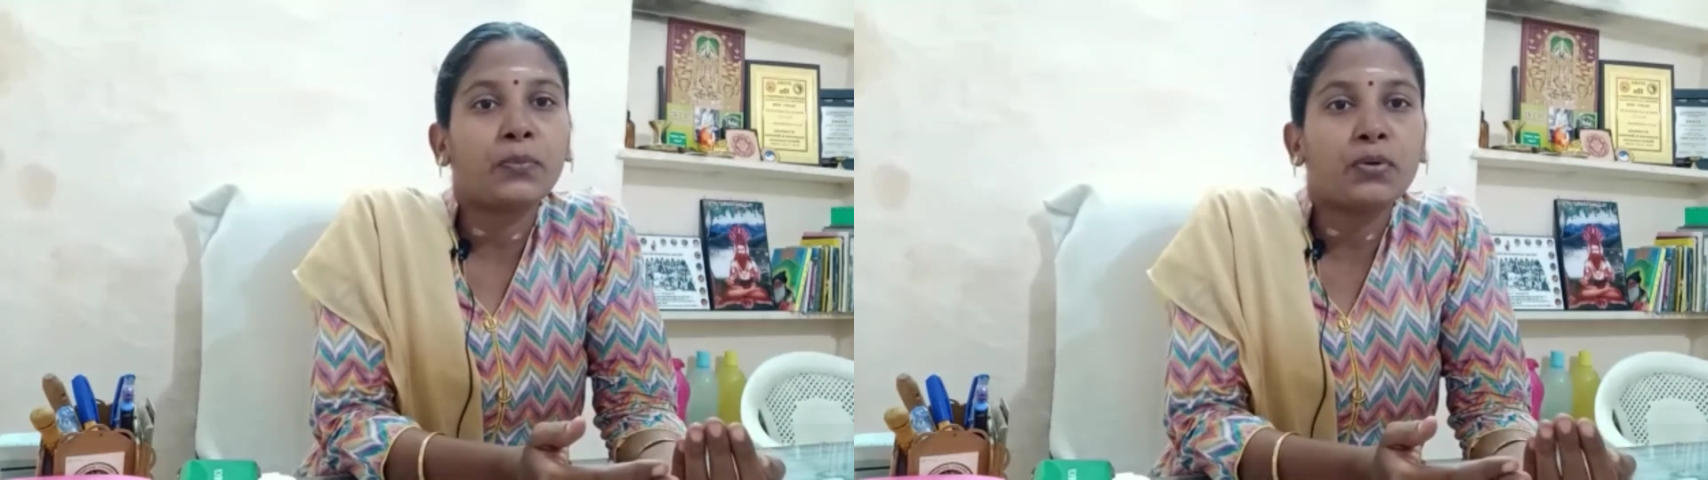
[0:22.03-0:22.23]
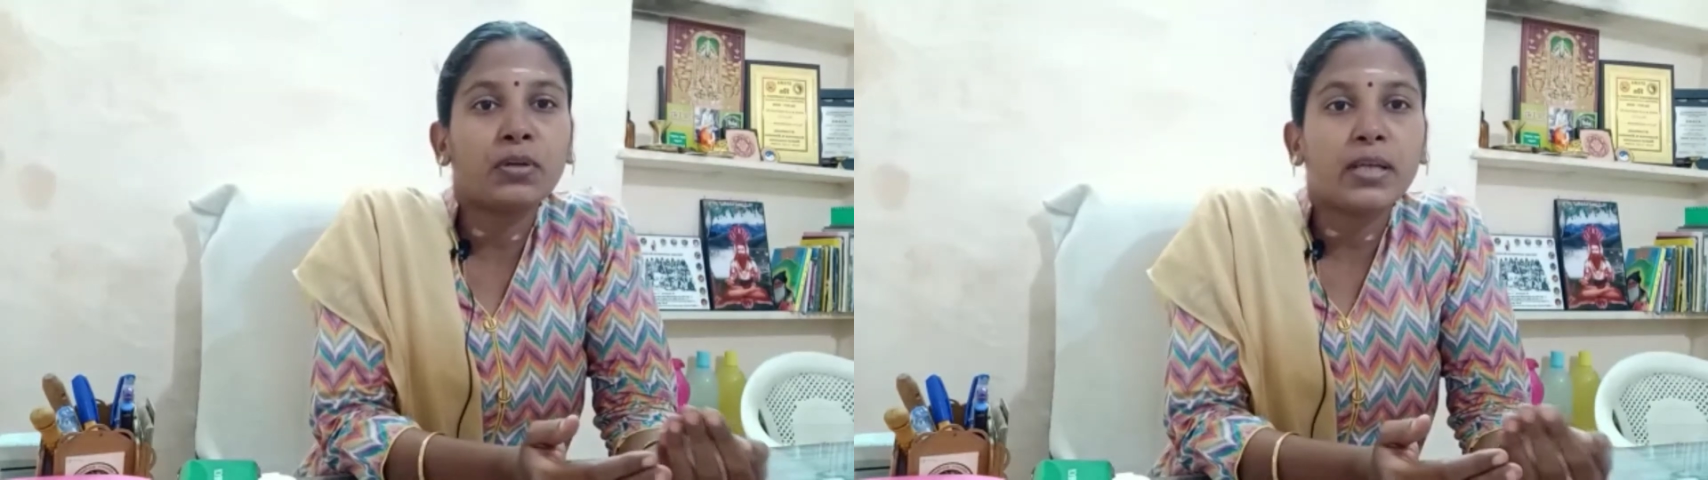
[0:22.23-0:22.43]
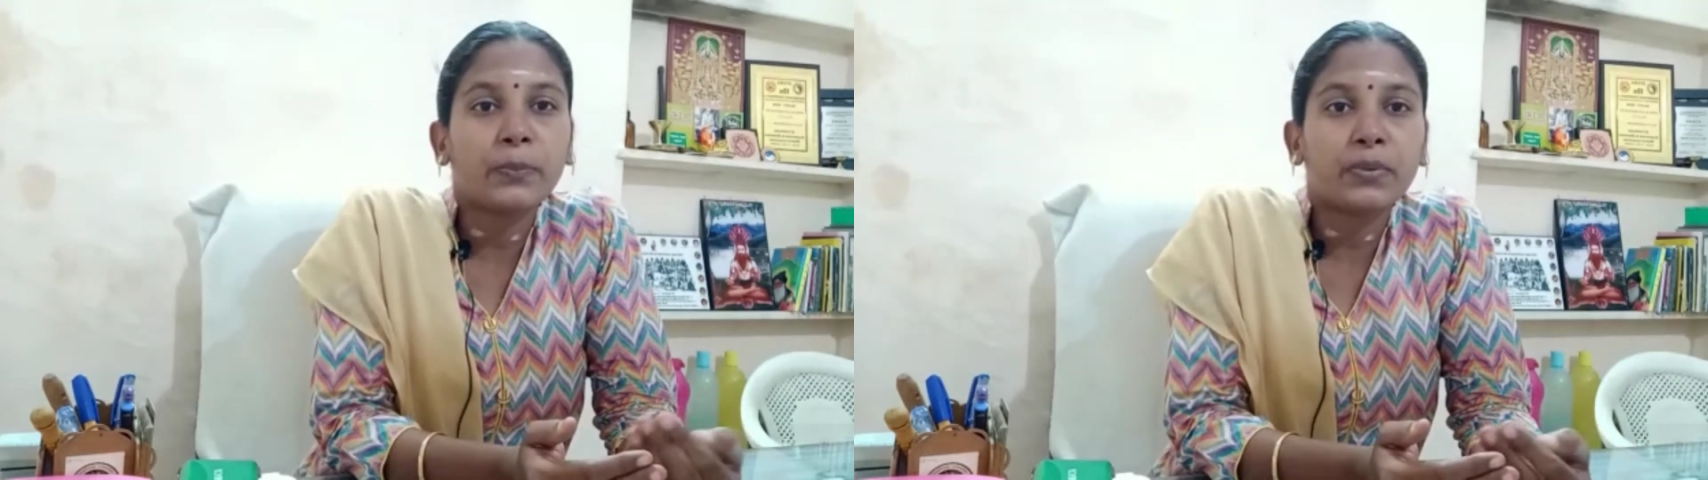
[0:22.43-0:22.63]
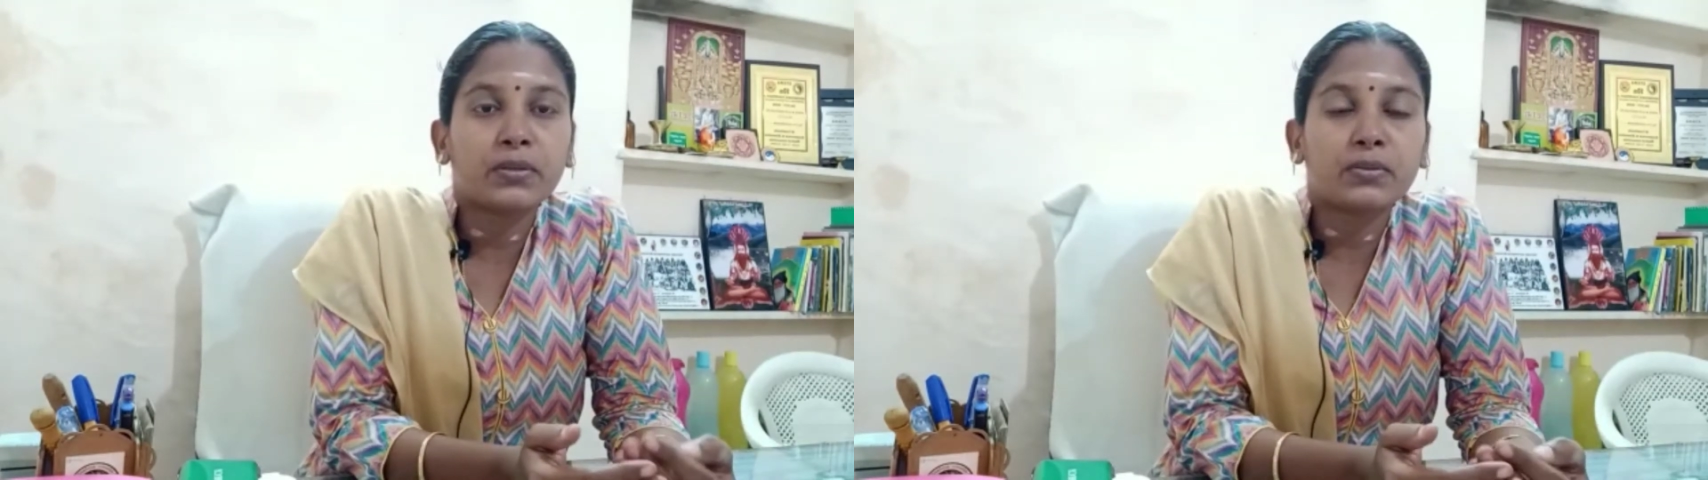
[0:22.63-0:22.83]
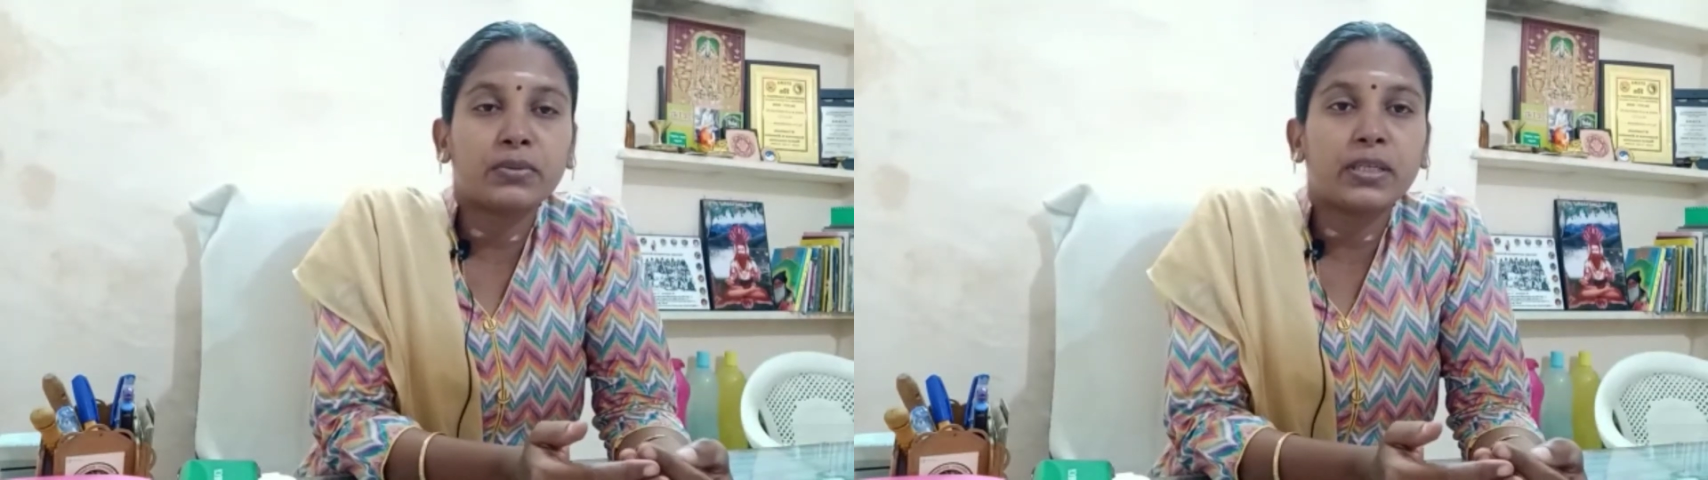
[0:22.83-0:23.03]
நமக்குள்ளே
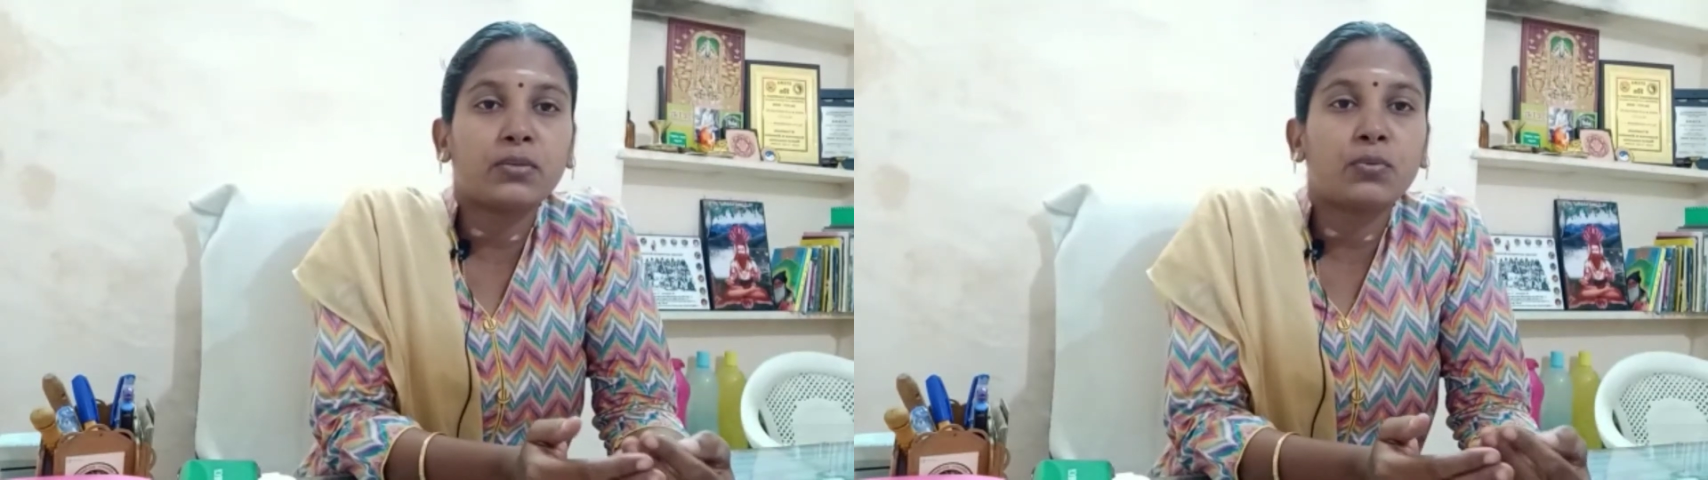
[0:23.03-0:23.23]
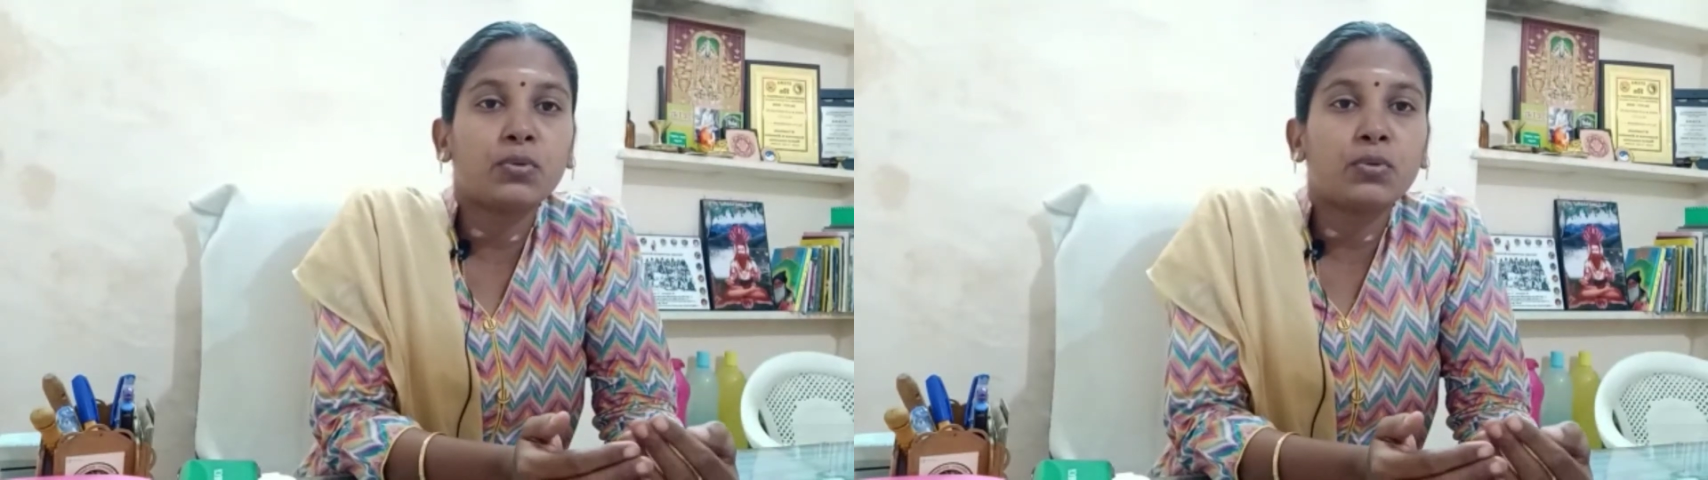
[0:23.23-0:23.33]
ஏற்படக்கூடிய